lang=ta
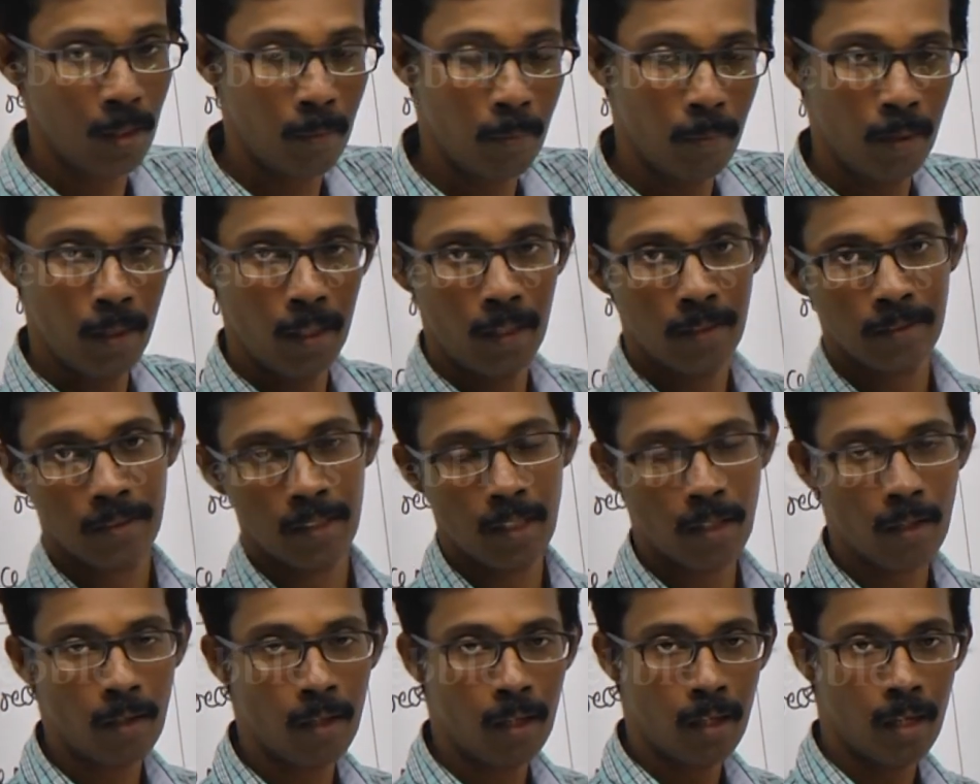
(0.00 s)
திரும்ப
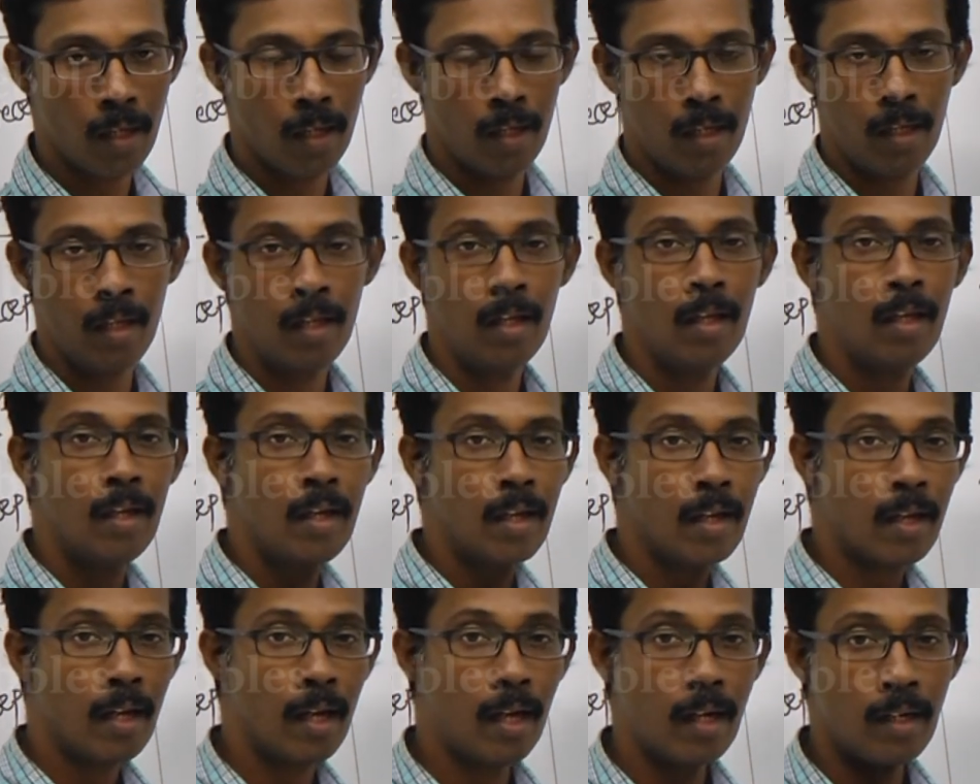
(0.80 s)
சர்க்குலேட் ஆகி
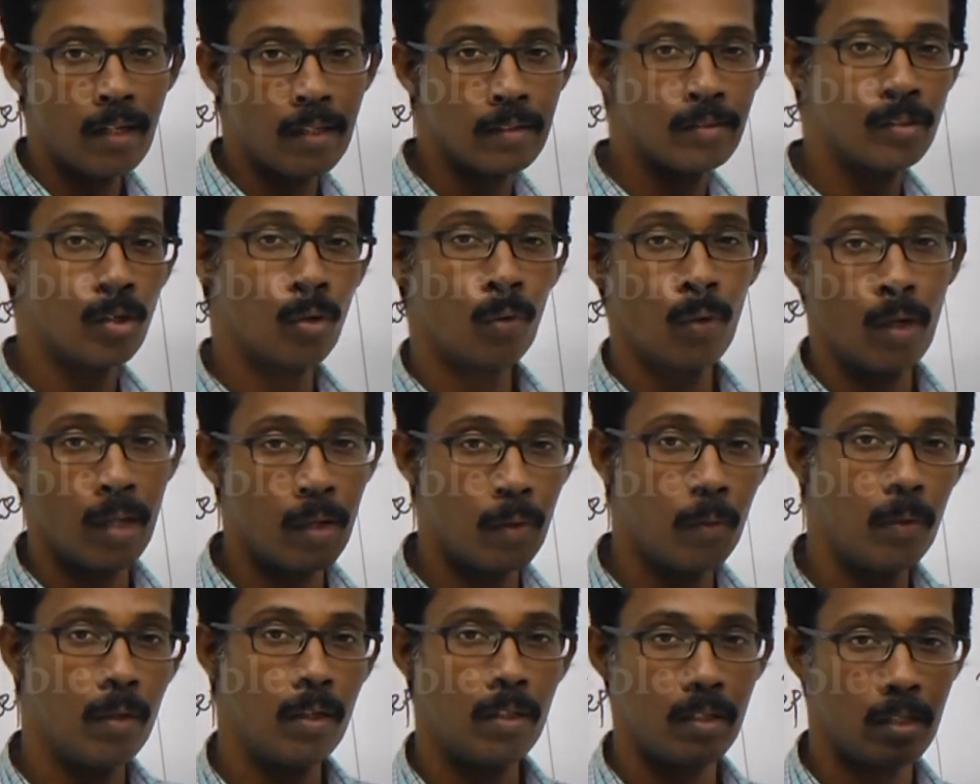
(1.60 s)
கேட்ட சவுண்டே
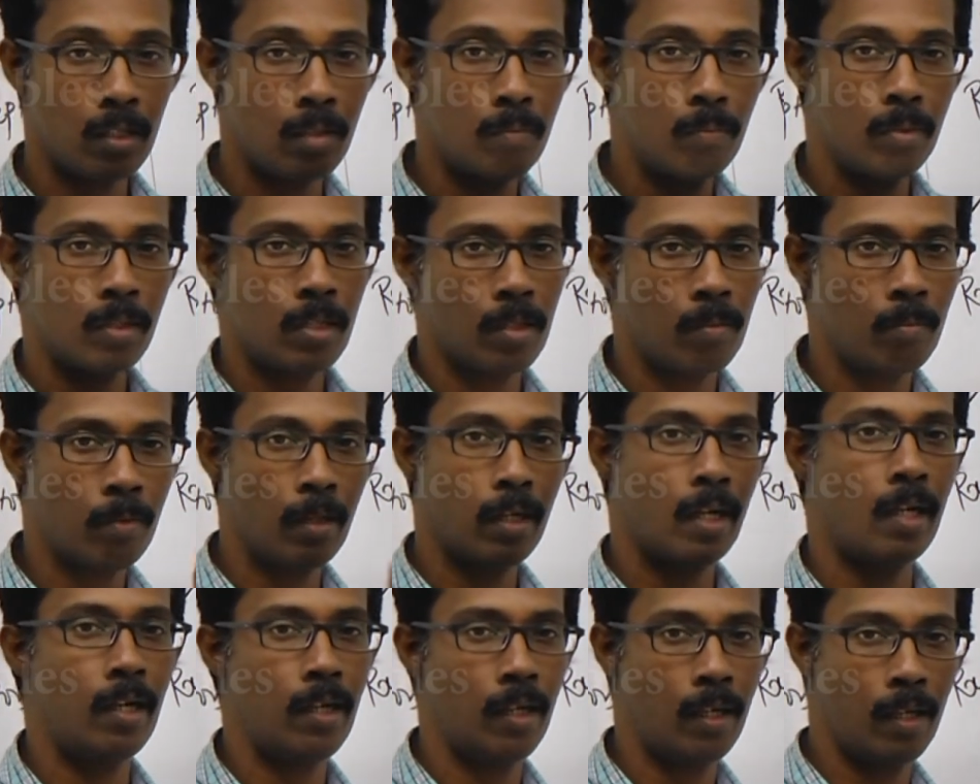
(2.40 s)
உங்களுக்கு திரும்ப திரும்ப
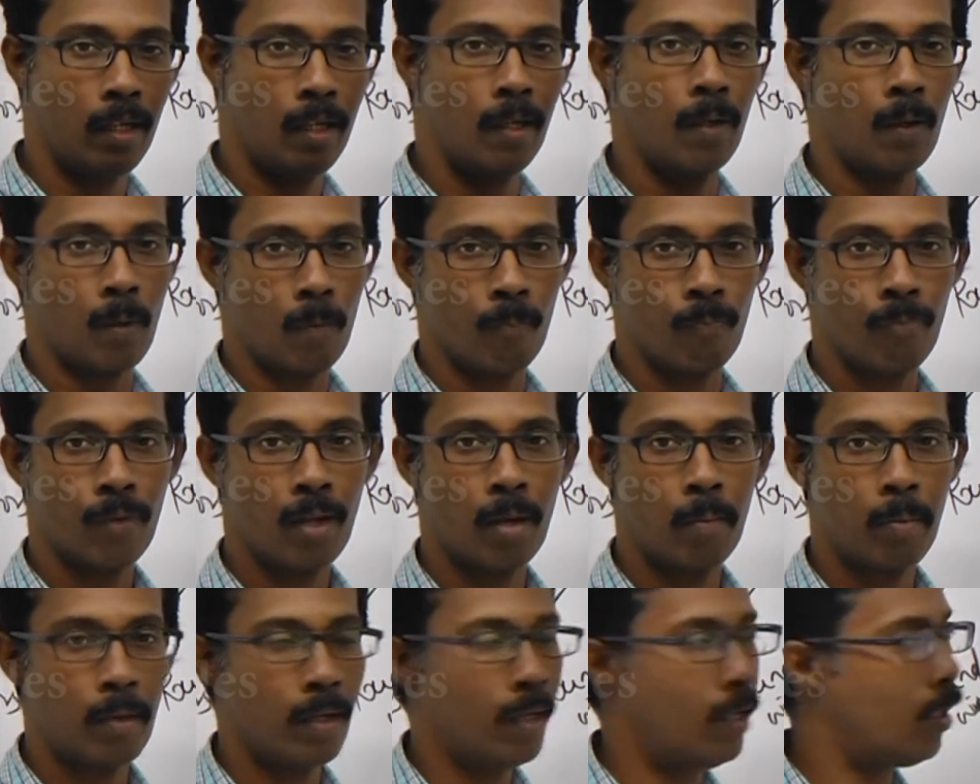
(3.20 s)
கேட்டுகிட்டே இருக்கும்
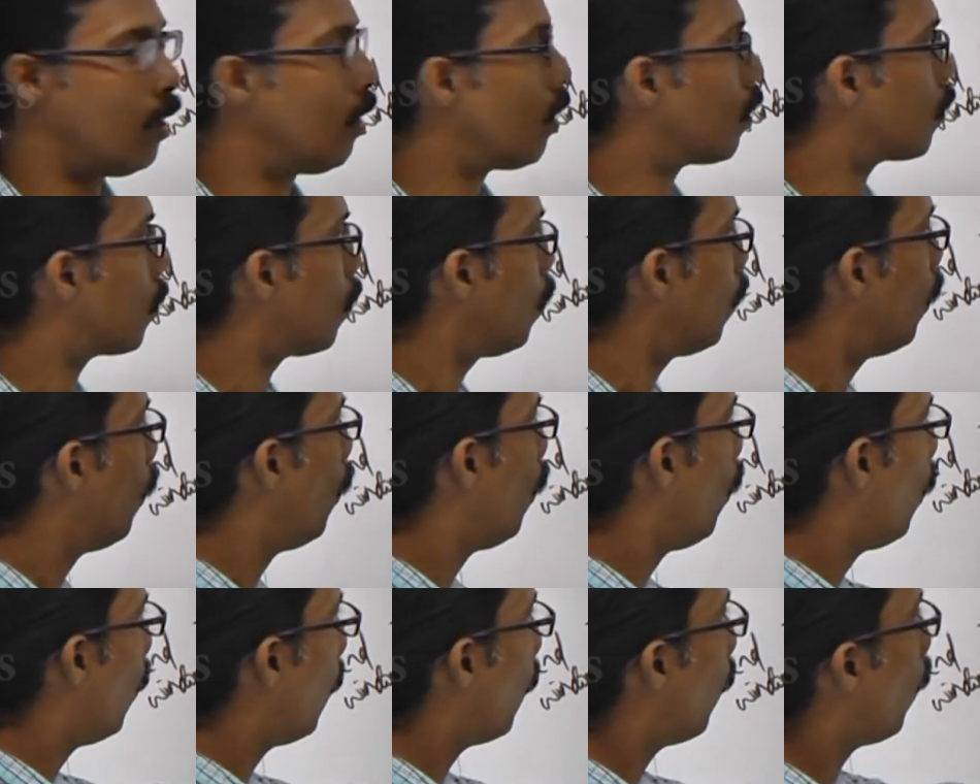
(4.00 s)
அப்படின்னு என்ன அர்த்தம்
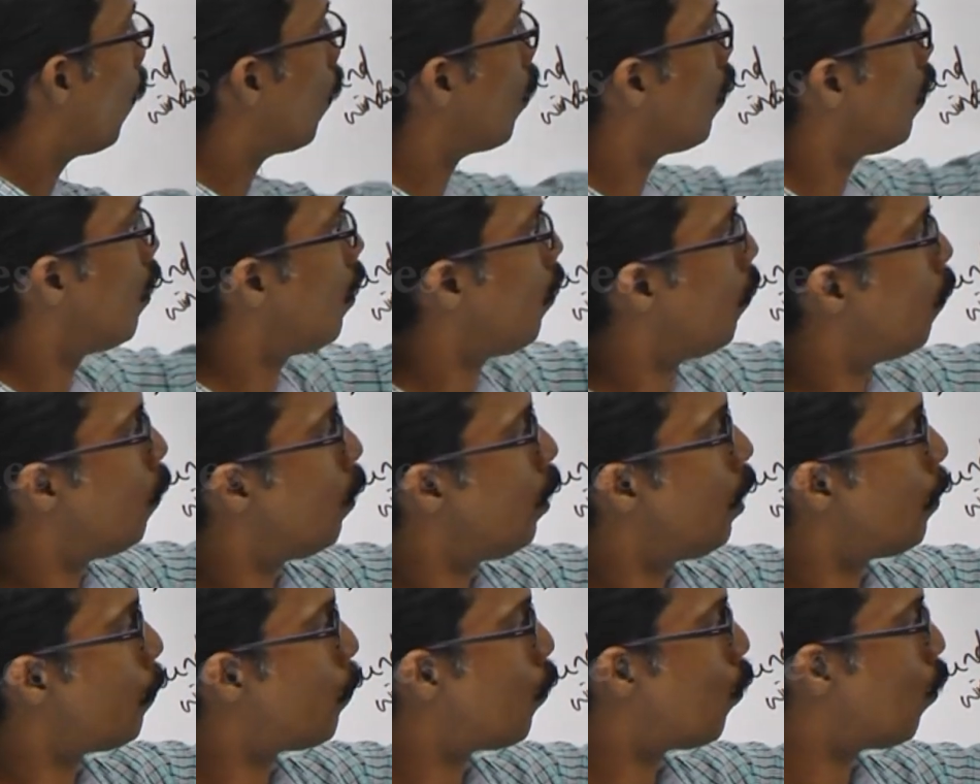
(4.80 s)
ஒரு தடவை
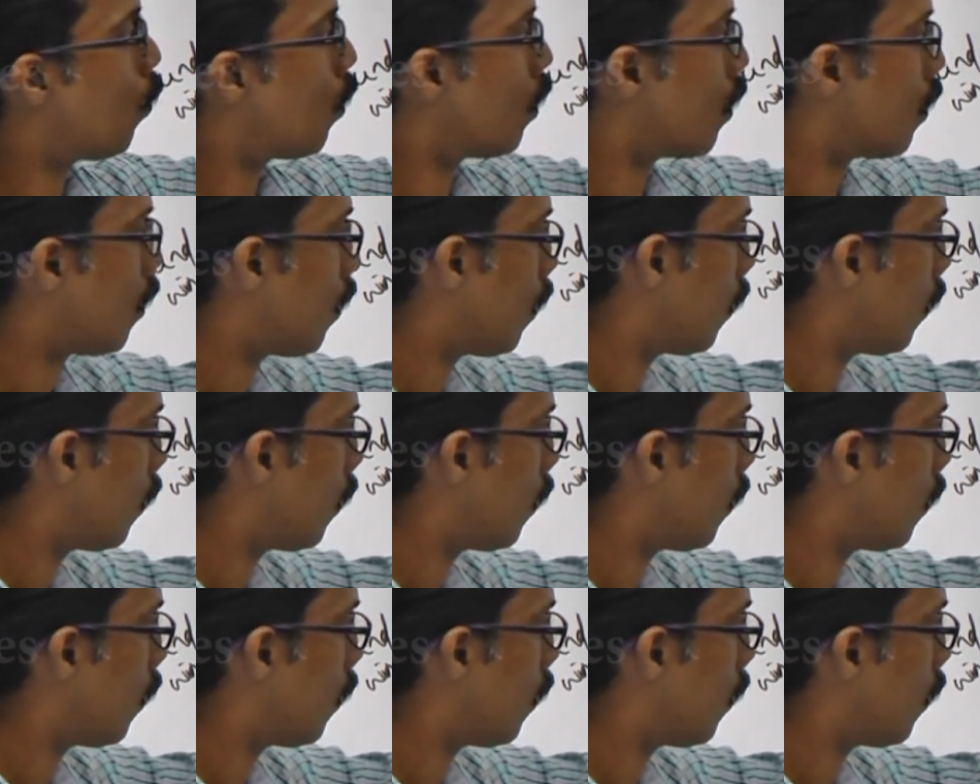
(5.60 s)
உள்ளே போன